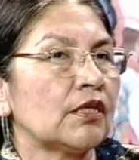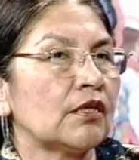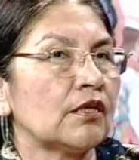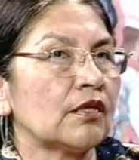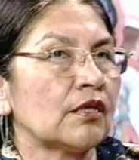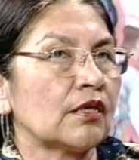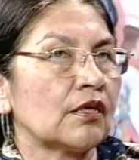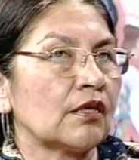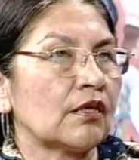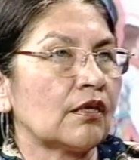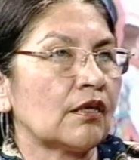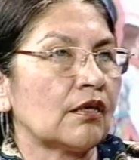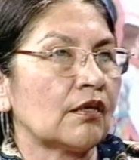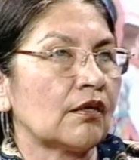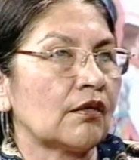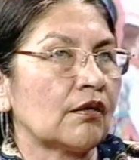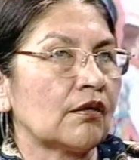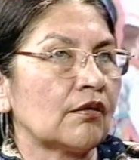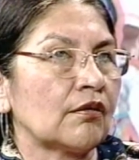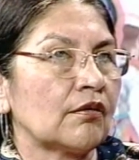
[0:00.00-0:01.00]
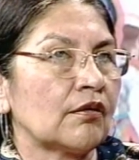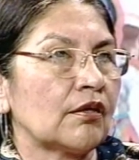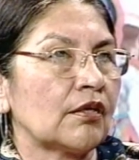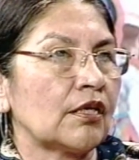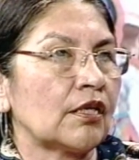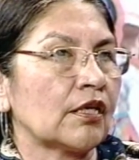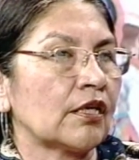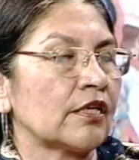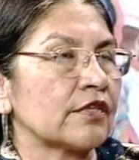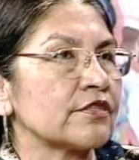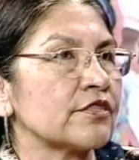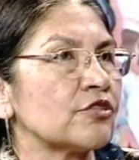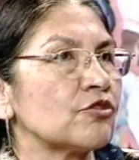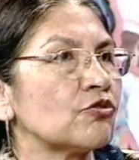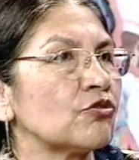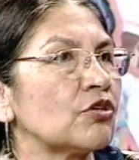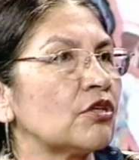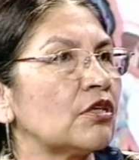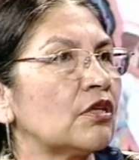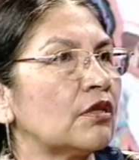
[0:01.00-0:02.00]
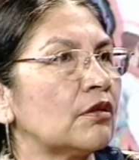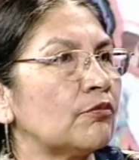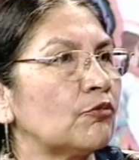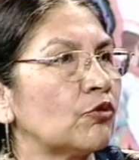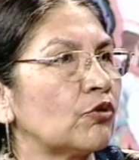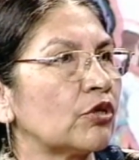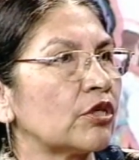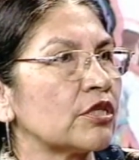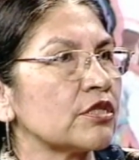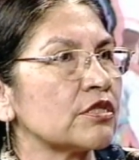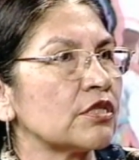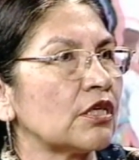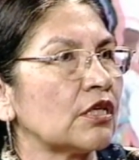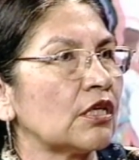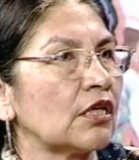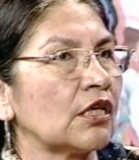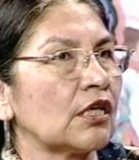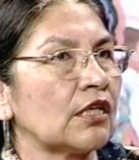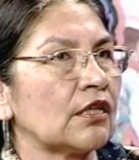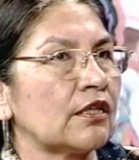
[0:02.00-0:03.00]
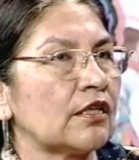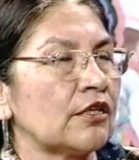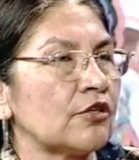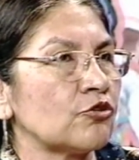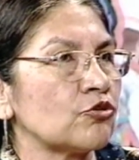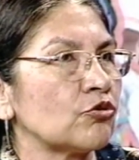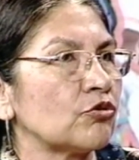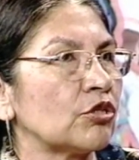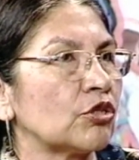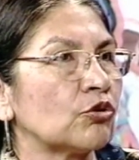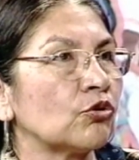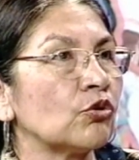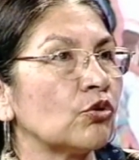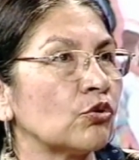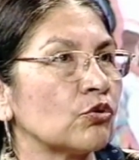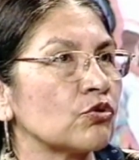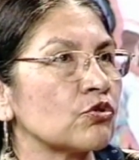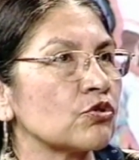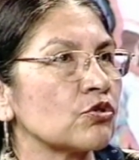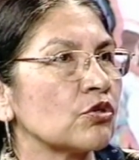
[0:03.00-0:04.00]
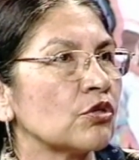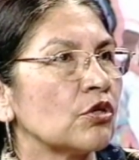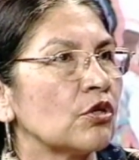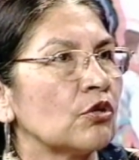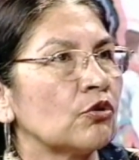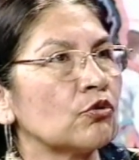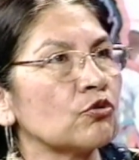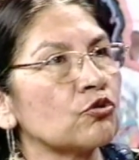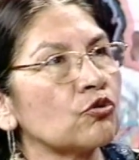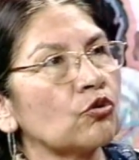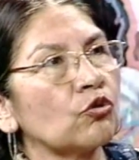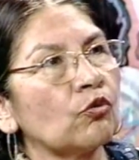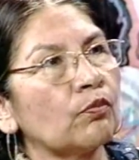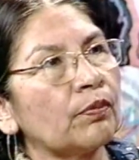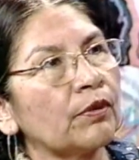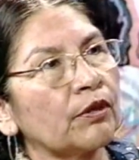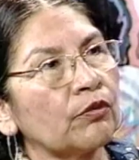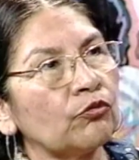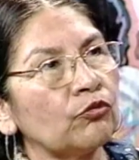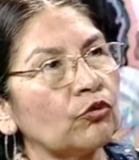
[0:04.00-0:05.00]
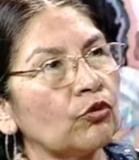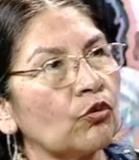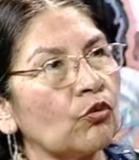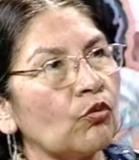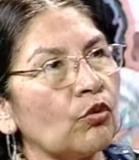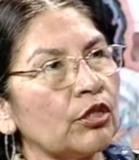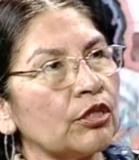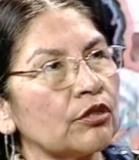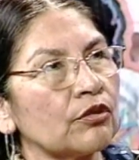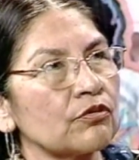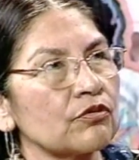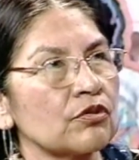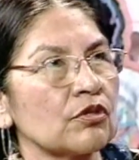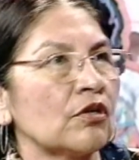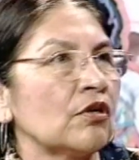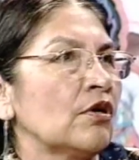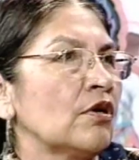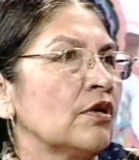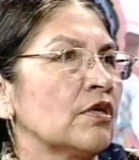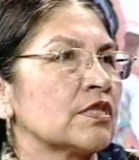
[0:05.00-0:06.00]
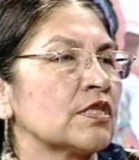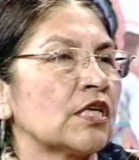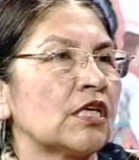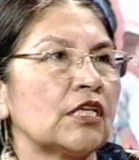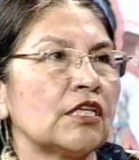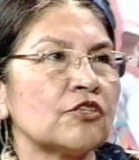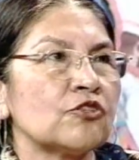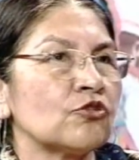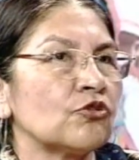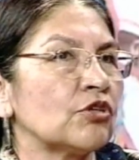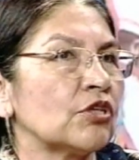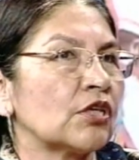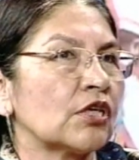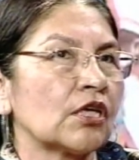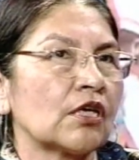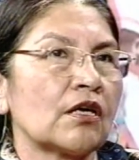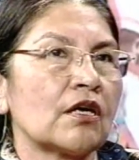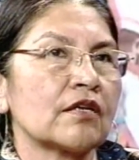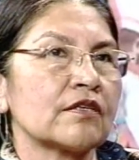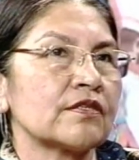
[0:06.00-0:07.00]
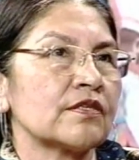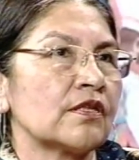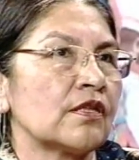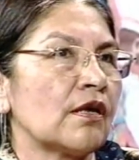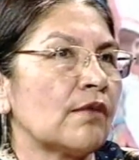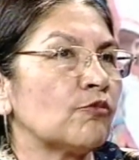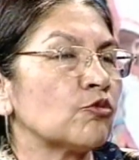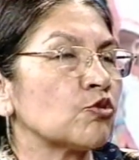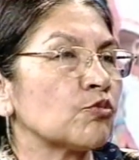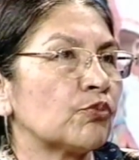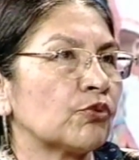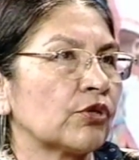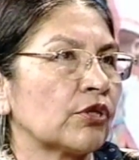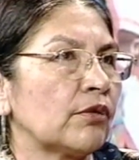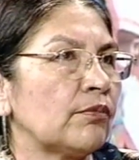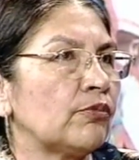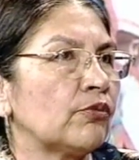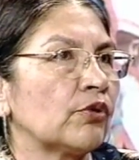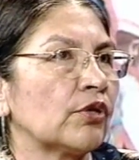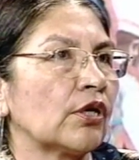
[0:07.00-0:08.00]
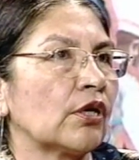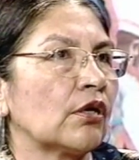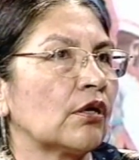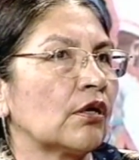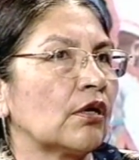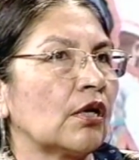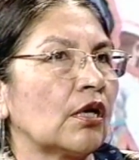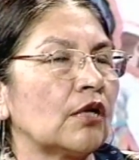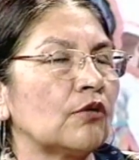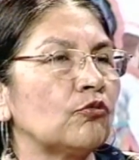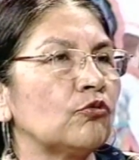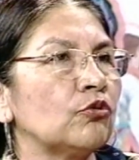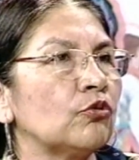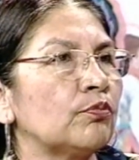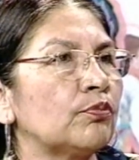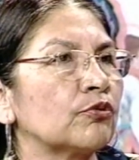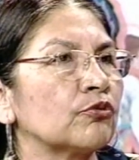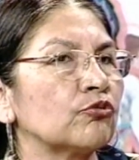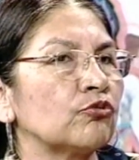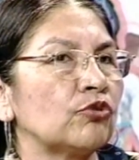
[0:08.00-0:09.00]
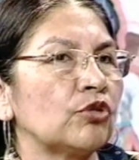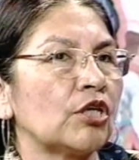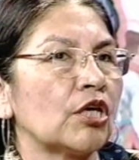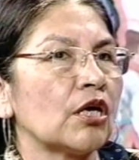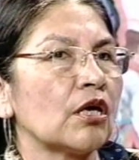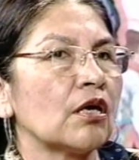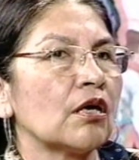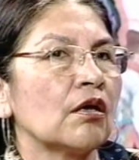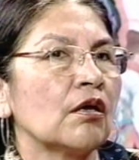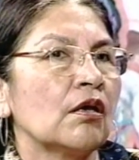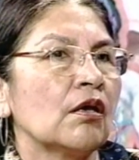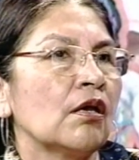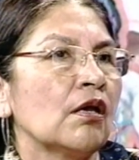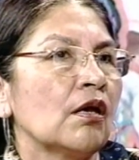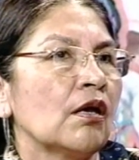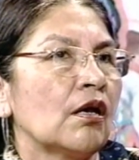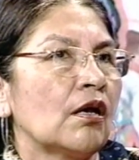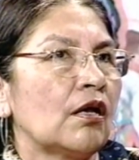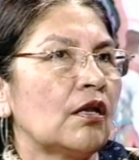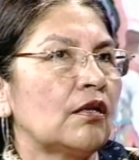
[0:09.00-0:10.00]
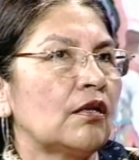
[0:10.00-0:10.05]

eh, el ejercicio de la democracia en el derecho de todos, no solo para unos cuantos. O sea, el hecho de que accedamos, por ejemplo, en, alguna oportunidad a